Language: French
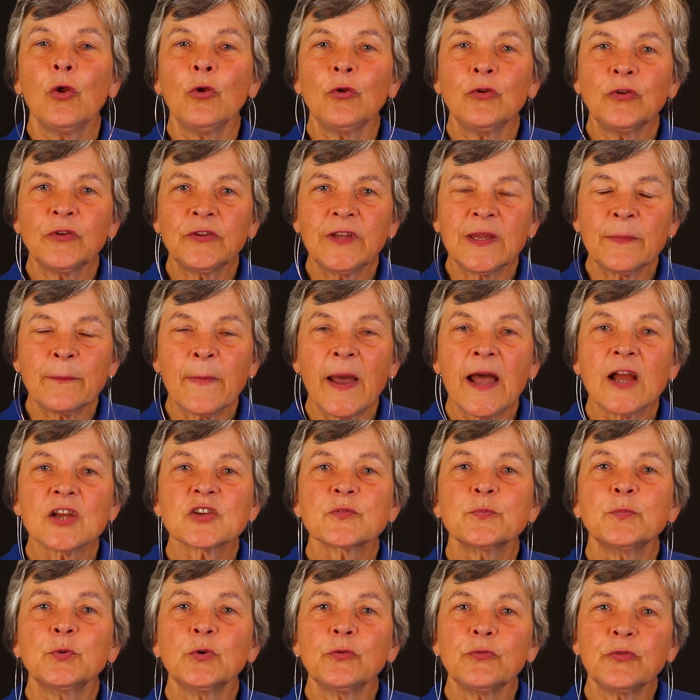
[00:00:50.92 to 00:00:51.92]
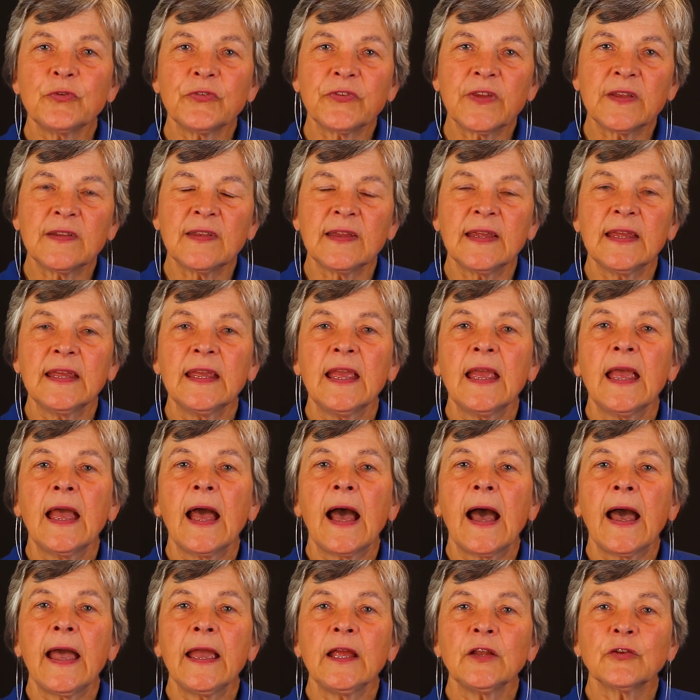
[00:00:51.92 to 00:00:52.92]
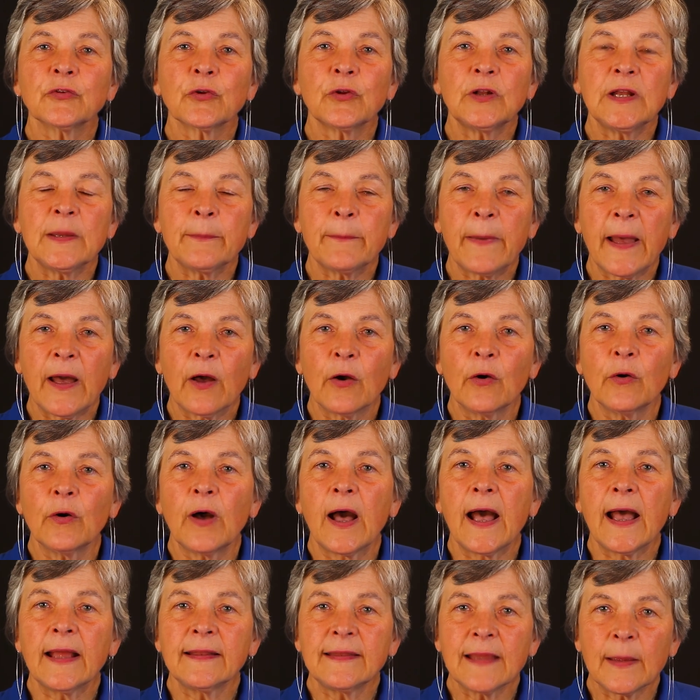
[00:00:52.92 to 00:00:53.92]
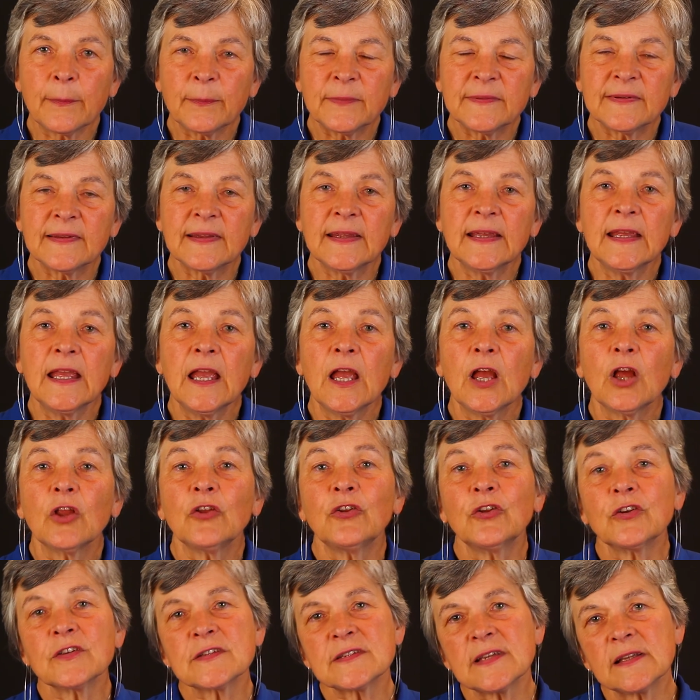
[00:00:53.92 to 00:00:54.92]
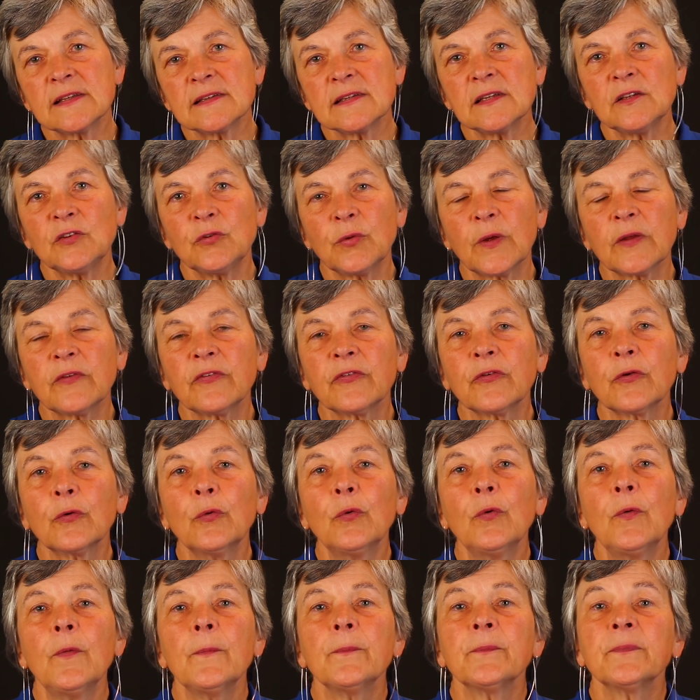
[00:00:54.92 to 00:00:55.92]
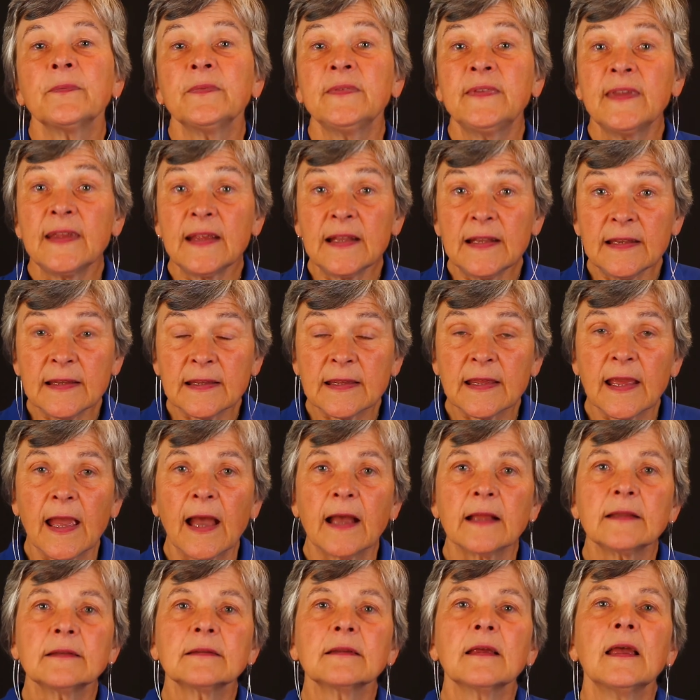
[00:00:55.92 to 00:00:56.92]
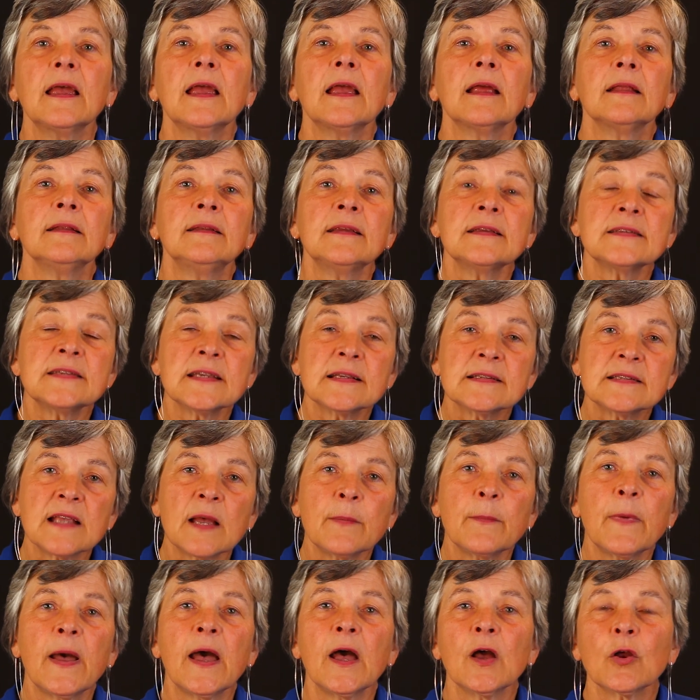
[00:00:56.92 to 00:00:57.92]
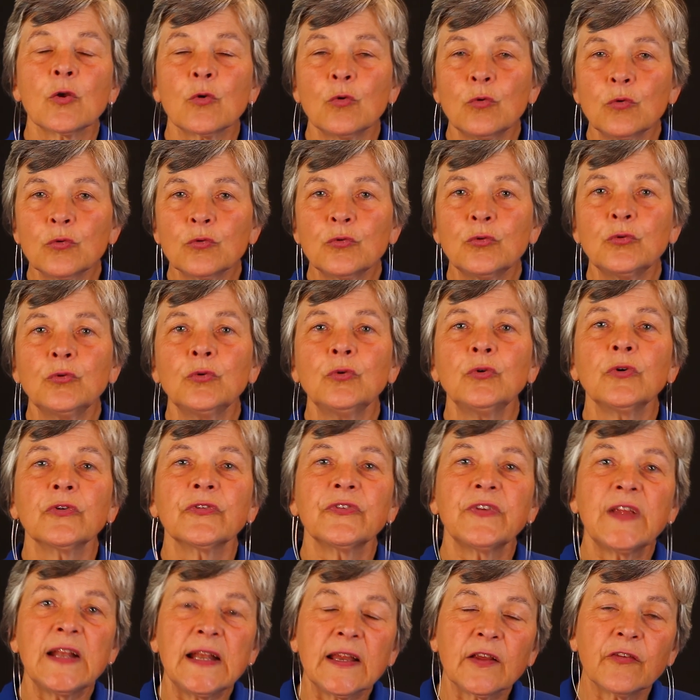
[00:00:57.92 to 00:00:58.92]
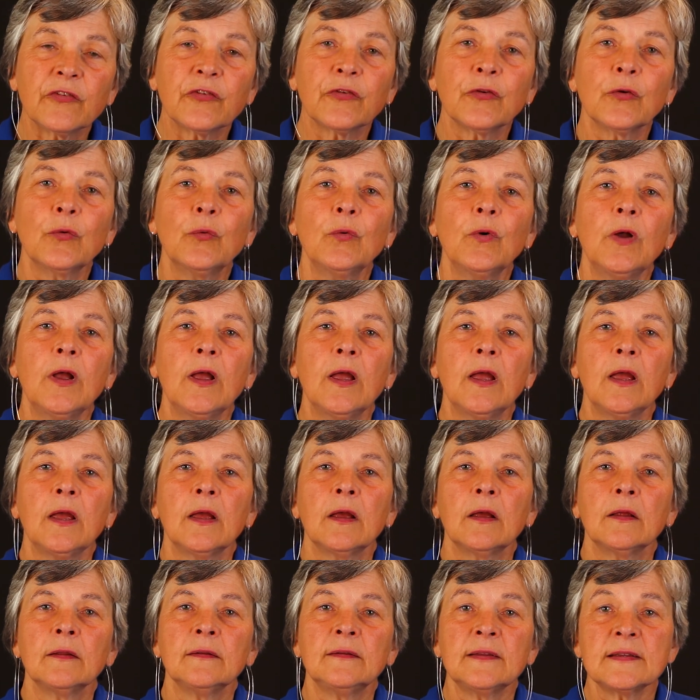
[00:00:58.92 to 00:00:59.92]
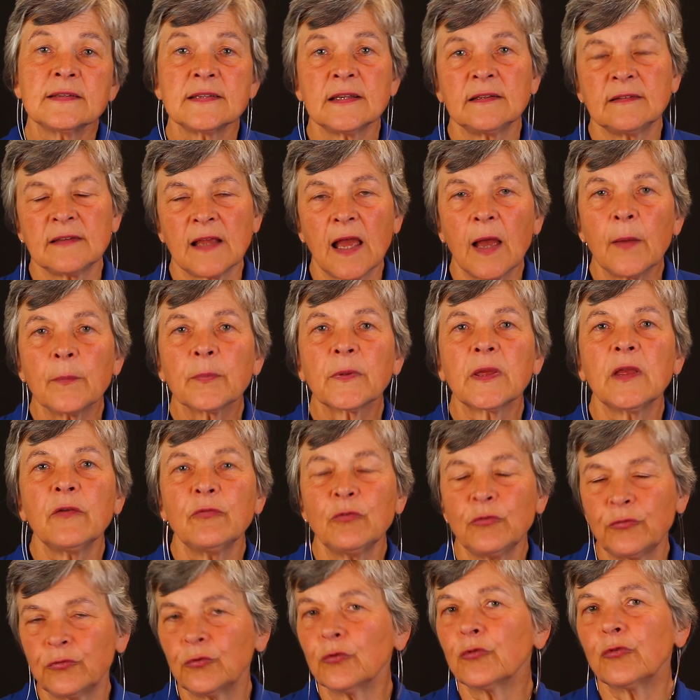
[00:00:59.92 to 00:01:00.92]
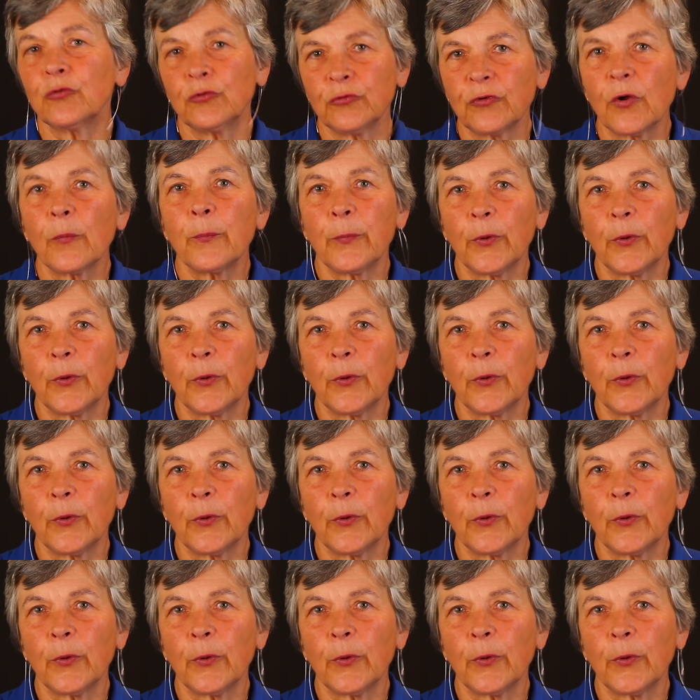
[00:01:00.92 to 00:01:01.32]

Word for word: une démarche pour vous aider à être les parents adaptés dans cette situation délicate des examens, concours, sélections des étapes qui vous font souvent